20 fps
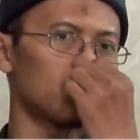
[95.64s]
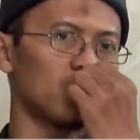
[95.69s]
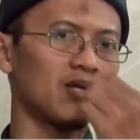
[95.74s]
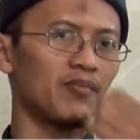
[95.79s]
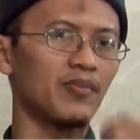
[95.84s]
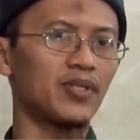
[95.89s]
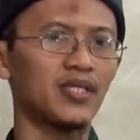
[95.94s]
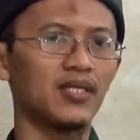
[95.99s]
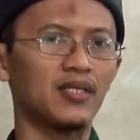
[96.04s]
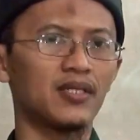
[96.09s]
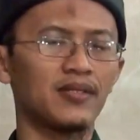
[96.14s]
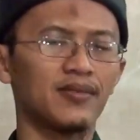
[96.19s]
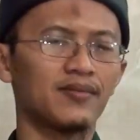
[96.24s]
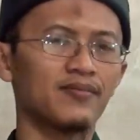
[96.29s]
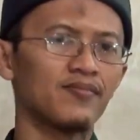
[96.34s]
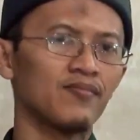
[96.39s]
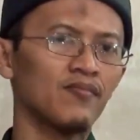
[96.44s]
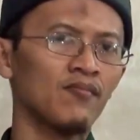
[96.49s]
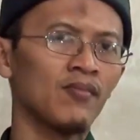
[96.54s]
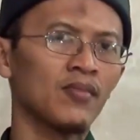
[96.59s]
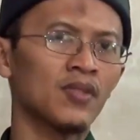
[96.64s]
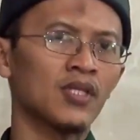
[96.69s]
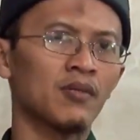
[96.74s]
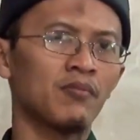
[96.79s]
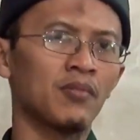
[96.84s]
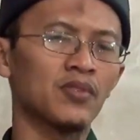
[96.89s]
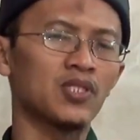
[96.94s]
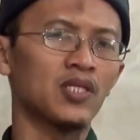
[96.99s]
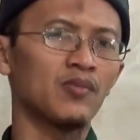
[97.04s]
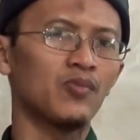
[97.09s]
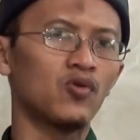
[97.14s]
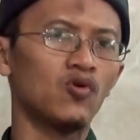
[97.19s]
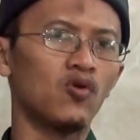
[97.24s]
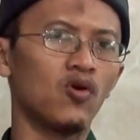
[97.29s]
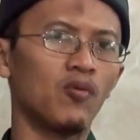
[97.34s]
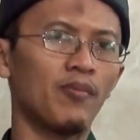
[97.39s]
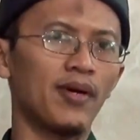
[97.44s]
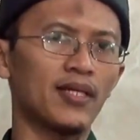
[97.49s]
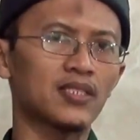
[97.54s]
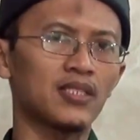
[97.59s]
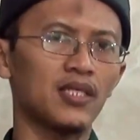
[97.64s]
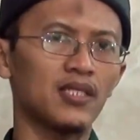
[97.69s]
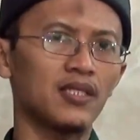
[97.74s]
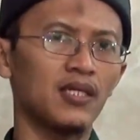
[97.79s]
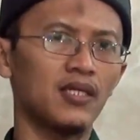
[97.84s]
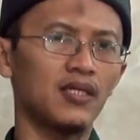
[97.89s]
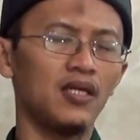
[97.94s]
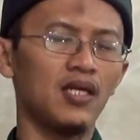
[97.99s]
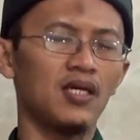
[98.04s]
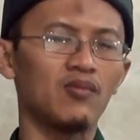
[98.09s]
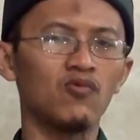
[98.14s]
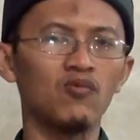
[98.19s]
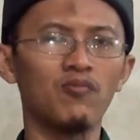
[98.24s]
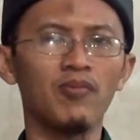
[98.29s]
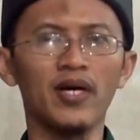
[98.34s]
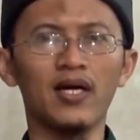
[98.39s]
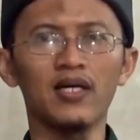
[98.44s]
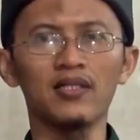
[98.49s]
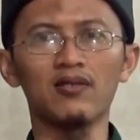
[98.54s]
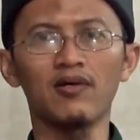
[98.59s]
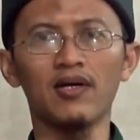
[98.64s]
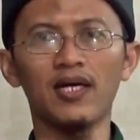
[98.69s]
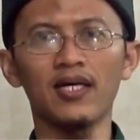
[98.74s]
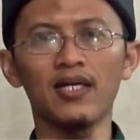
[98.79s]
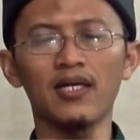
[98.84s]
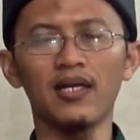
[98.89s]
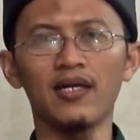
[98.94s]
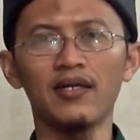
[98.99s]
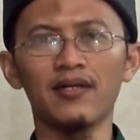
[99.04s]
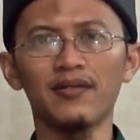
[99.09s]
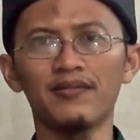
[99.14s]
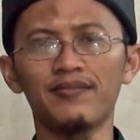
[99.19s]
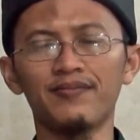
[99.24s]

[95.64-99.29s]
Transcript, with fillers: jual beli ini. Meskipun hukum asalnya adalah mubah atau halal.